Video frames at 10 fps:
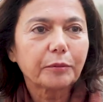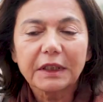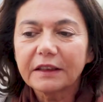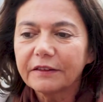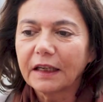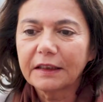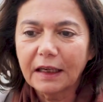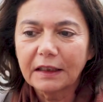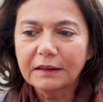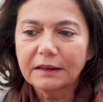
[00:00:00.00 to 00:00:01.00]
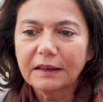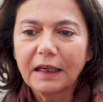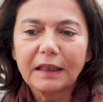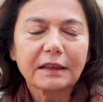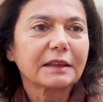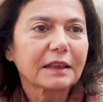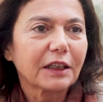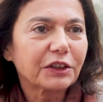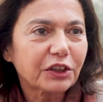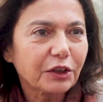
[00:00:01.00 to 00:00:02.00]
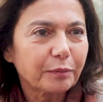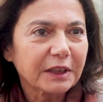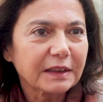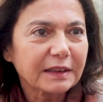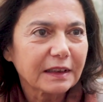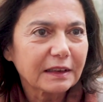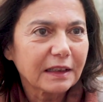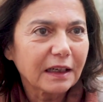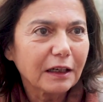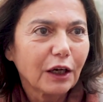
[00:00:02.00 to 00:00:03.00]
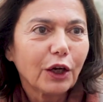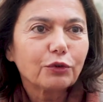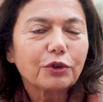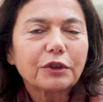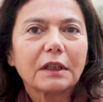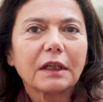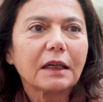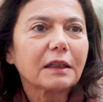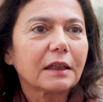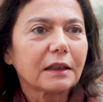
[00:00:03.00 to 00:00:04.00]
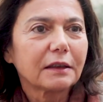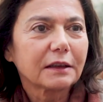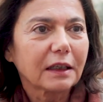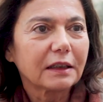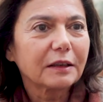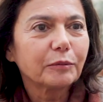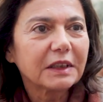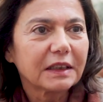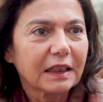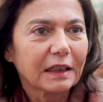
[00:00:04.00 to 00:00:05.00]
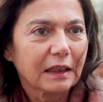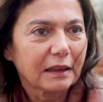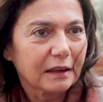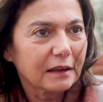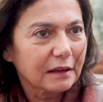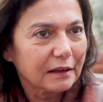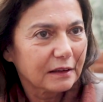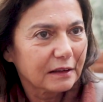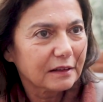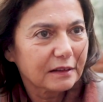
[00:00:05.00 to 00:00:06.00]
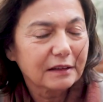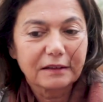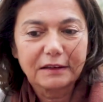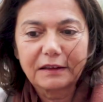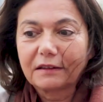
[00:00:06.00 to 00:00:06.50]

kapıları ve kendisi herkese açık bir insanına Türkiye'nin en karanlık adamı diye e, e, e